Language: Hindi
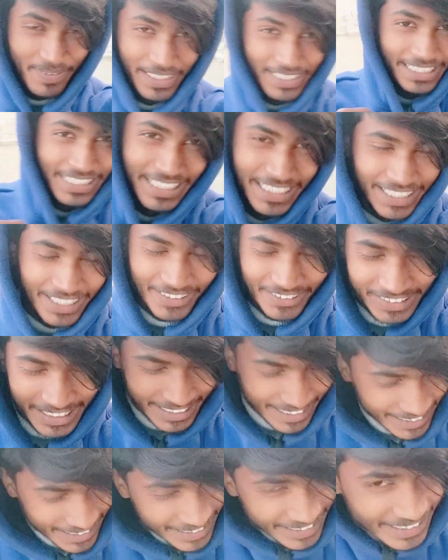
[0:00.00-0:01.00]
पहले हो
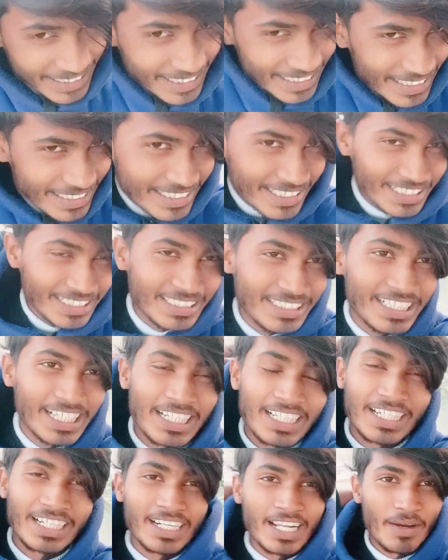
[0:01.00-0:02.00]
जाएगी ठंडा
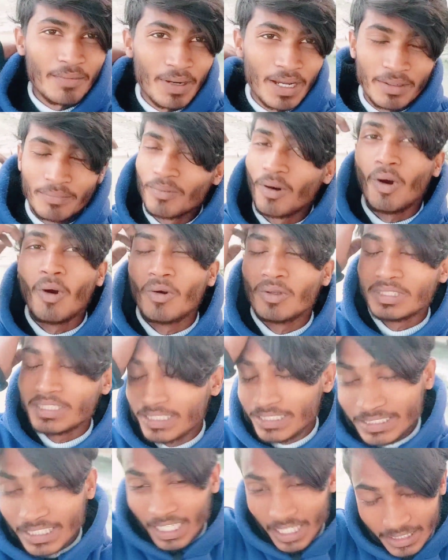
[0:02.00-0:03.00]
लग रहा है भाई बहुत
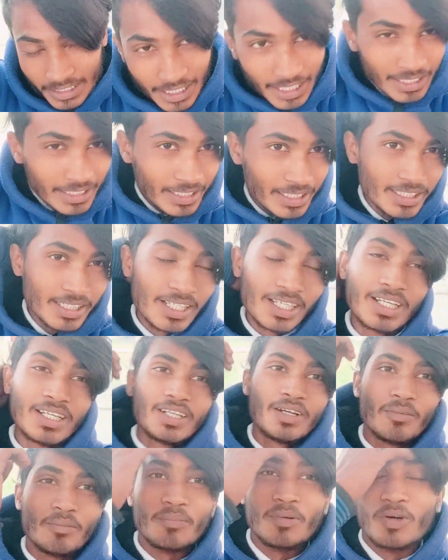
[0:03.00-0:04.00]
ज़्यादा ही
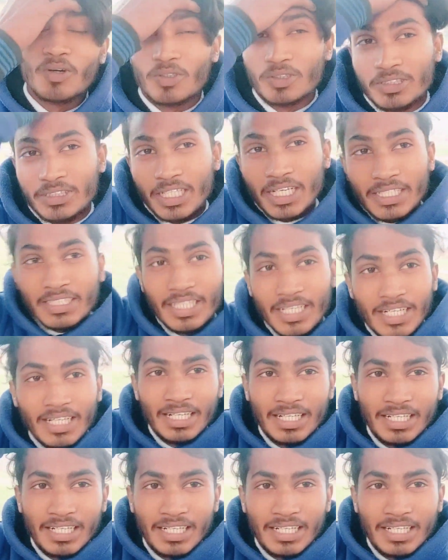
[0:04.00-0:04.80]
बहुत ज्यादा